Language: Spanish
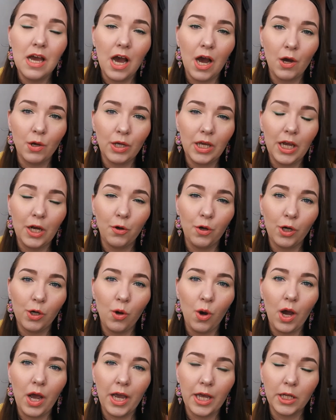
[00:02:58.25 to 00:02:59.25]
aunque
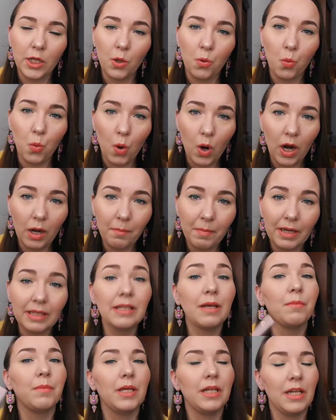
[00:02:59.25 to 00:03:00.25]
luego en Walmart
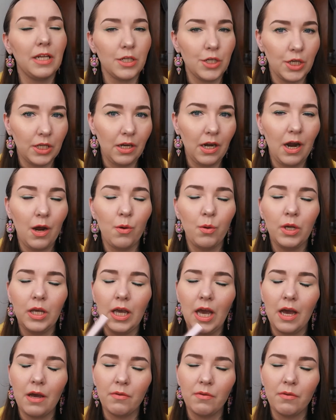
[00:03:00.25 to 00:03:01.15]
también en Chedraui a